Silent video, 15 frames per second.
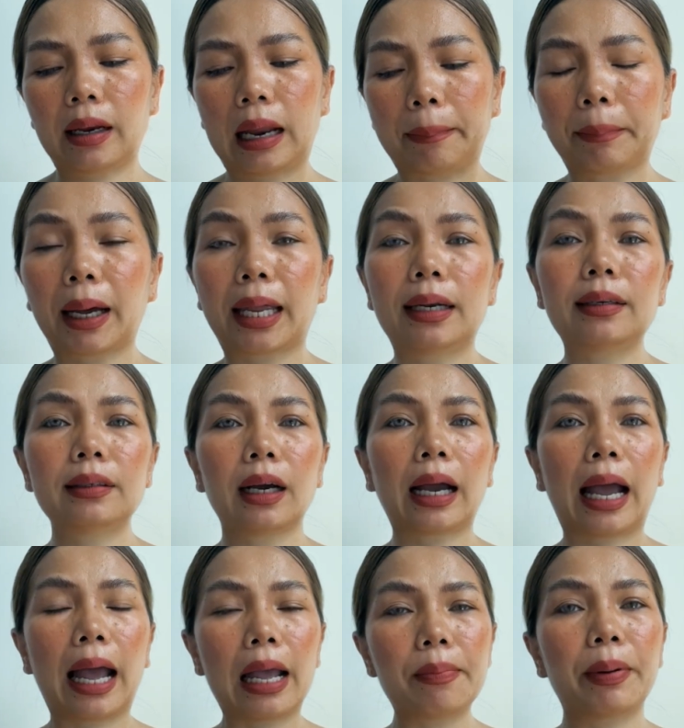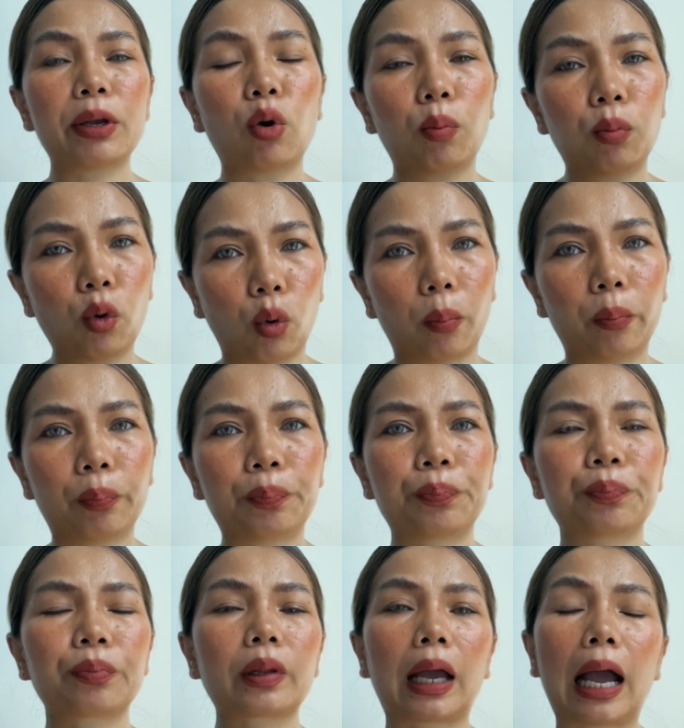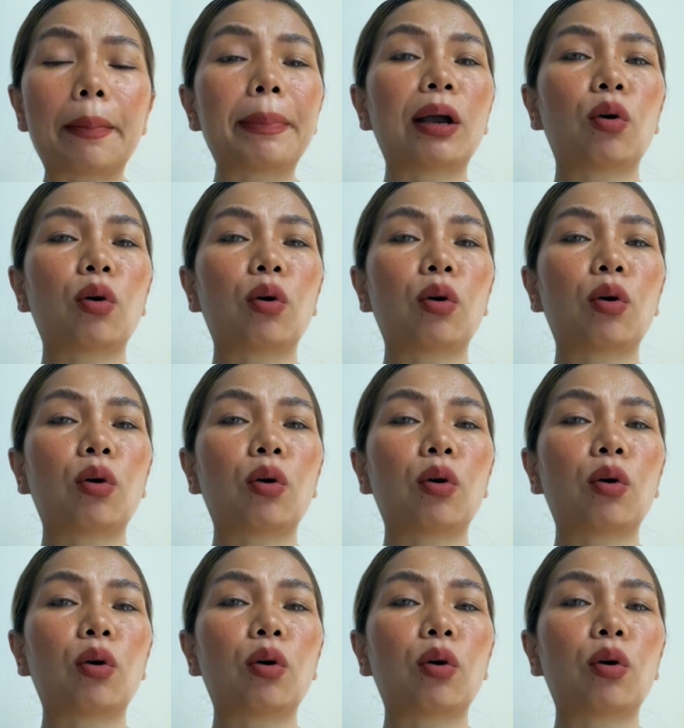รับคัดเลือกให้ไปอบรมให้ไป